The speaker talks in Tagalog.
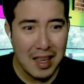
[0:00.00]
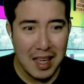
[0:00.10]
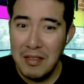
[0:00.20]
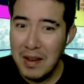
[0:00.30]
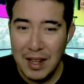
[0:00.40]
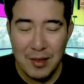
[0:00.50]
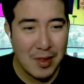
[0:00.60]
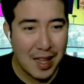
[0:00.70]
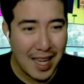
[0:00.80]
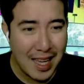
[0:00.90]
He really
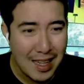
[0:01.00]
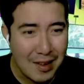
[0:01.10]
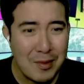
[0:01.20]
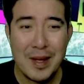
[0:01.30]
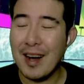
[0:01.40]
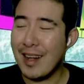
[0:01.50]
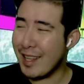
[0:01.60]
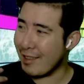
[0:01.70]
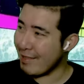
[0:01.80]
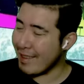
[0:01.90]
sustained. Oh my God.
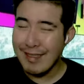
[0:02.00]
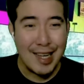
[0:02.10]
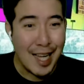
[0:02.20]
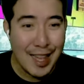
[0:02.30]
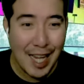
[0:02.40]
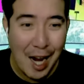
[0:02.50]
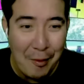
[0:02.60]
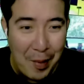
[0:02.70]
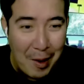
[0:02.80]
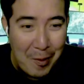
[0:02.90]
He's... Dalang
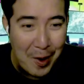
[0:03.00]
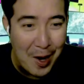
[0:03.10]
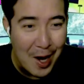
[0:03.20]
power.